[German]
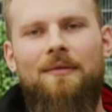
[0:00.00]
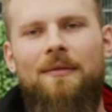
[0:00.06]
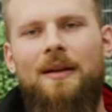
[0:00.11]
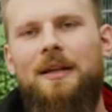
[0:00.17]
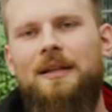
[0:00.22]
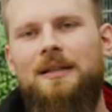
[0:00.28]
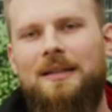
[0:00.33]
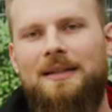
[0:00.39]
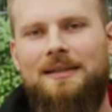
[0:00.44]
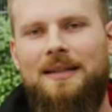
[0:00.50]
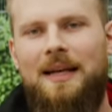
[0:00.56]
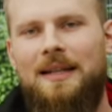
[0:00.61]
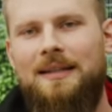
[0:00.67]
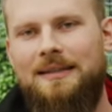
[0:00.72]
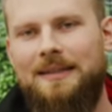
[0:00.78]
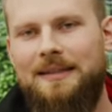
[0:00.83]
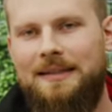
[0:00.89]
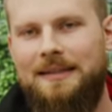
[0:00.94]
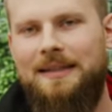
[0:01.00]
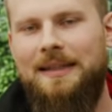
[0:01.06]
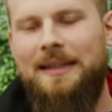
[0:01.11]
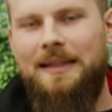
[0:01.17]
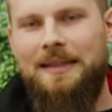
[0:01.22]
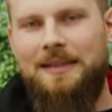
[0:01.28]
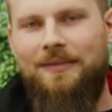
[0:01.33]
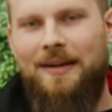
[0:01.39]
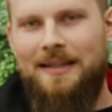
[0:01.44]
wenn ich das Ganze
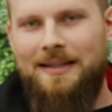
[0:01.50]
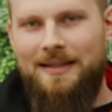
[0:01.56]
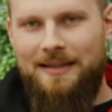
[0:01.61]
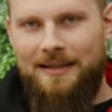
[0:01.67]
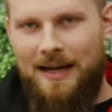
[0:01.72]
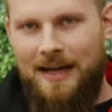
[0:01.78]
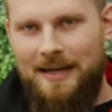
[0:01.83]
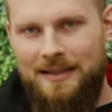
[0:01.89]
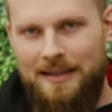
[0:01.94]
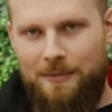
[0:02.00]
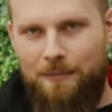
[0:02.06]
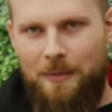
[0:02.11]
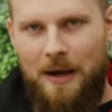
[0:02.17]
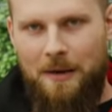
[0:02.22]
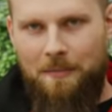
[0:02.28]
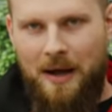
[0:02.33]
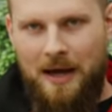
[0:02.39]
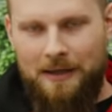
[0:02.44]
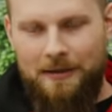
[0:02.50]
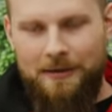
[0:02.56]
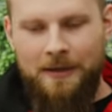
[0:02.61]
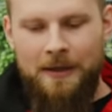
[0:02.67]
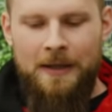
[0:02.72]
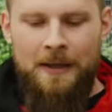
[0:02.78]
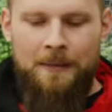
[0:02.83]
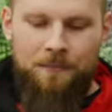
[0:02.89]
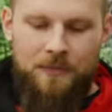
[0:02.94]
10, 20, 30 Mal mache,
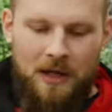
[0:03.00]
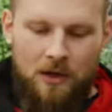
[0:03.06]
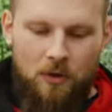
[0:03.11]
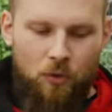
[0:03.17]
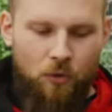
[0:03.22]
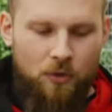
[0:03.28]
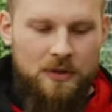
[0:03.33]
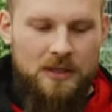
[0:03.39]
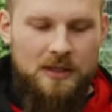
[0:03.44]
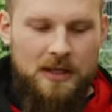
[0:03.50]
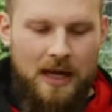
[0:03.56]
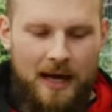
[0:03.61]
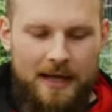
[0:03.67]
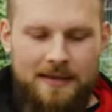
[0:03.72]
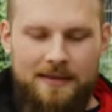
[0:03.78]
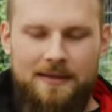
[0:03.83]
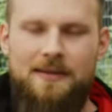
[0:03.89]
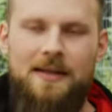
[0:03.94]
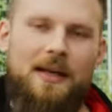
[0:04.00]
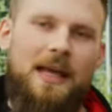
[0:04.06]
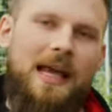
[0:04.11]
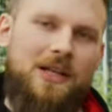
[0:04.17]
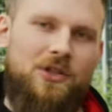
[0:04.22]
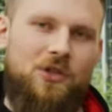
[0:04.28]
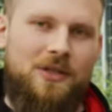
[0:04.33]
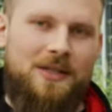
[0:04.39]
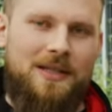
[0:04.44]
dann lohnt sich eins dieser
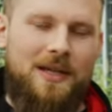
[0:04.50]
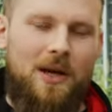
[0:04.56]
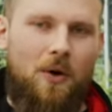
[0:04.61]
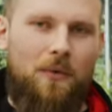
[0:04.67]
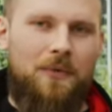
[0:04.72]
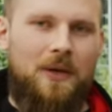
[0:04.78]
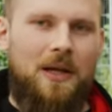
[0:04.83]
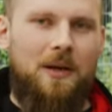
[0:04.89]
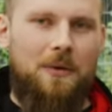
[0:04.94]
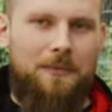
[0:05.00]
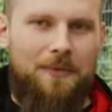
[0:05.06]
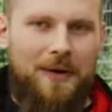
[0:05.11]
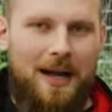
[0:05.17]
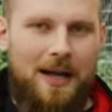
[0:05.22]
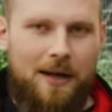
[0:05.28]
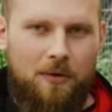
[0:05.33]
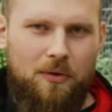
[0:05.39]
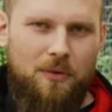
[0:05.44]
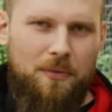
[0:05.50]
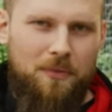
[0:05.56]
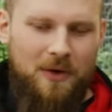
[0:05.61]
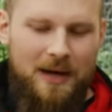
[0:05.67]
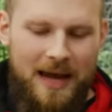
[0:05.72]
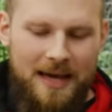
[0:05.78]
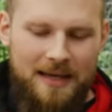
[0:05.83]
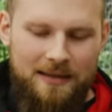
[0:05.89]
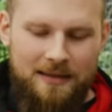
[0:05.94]
Gadgets hier auf jeden Fall. Und
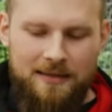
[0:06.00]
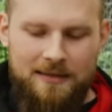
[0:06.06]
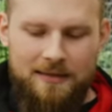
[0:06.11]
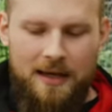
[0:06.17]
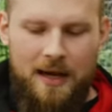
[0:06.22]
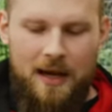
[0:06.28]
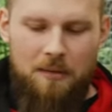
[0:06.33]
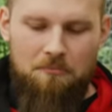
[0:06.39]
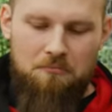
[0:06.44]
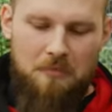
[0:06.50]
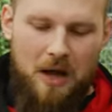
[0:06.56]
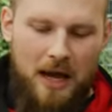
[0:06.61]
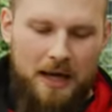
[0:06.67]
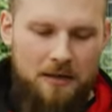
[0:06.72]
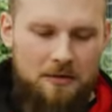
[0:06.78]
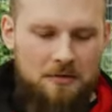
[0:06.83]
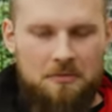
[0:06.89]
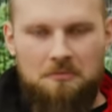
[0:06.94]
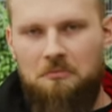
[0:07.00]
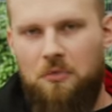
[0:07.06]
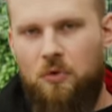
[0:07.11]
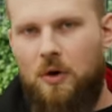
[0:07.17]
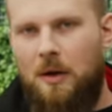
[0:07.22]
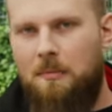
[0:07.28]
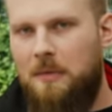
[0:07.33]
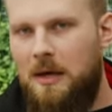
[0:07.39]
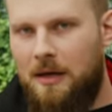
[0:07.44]
vielleicht ist ja eins
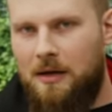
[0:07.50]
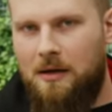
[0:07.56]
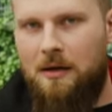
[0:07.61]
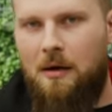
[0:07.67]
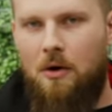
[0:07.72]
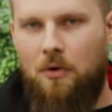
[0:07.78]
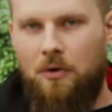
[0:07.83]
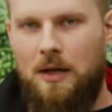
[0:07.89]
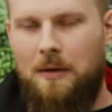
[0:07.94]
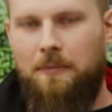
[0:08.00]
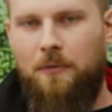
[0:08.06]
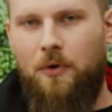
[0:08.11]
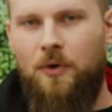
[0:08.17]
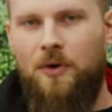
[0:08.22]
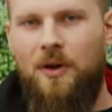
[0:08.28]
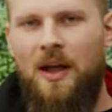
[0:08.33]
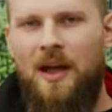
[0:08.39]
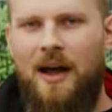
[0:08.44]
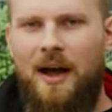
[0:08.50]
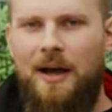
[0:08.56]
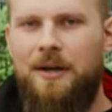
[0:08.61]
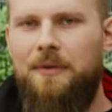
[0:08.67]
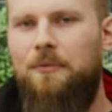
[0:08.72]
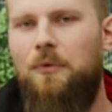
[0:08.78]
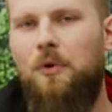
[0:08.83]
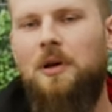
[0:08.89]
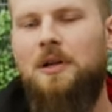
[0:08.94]
oder mehrere auch davon
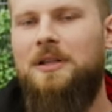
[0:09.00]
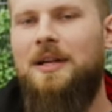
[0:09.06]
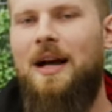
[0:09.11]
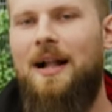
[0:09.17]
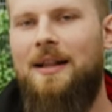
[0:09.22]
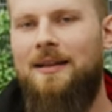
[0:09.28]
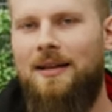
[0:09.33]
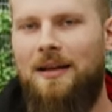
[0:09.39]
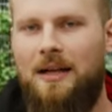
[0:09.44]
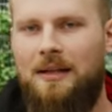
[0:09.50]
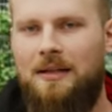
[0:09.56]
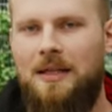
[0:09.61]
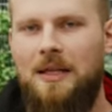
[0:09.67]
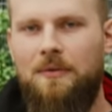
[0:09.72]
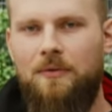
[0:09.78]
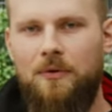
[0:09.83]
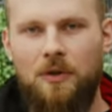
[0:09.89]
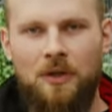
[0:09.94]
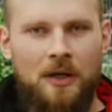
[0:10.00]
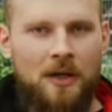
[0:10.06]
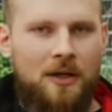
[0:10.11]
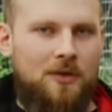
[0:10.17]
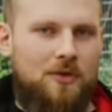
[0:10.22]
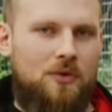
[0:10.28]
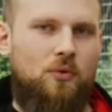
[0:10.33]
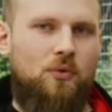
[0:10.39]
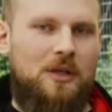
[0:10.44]
eine wirkliche Alternative
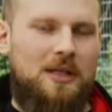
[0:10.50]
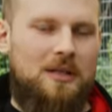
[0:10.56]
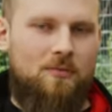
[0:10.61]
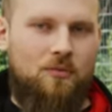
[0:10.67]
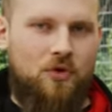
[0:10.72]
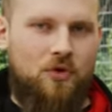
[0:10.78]
zu diesem